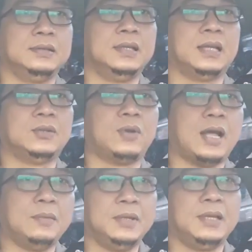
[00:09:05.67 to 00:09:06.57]

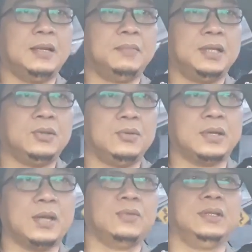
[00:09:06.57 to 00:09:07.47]
silaturahmi dalam bentuk
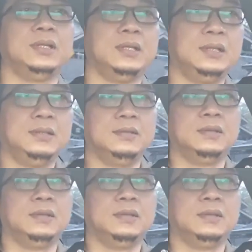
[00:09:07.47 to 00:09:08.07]
reuni ini